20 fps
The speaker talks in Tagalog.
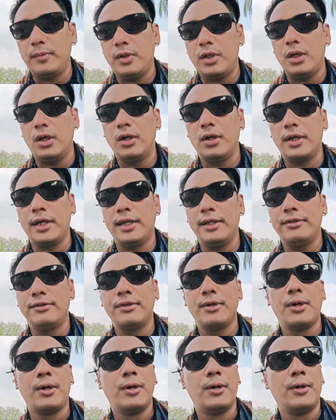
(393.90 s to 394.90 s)
Okay,
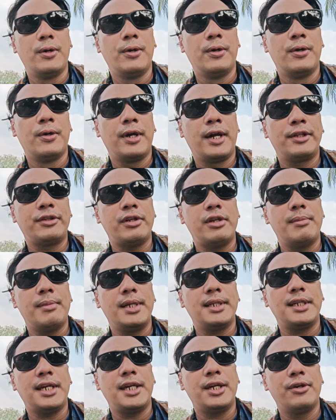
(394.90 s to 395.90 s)
so ito
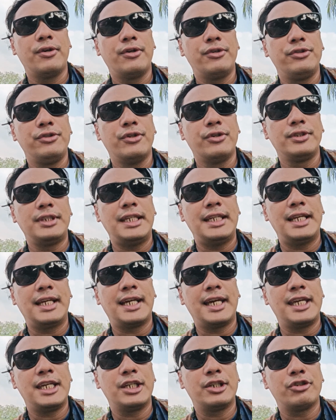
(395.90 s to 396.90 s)
naman ngayon yung
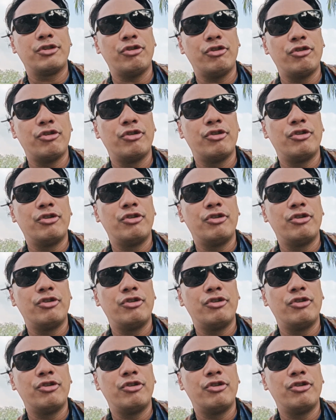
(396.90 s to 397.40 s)
nilagay ko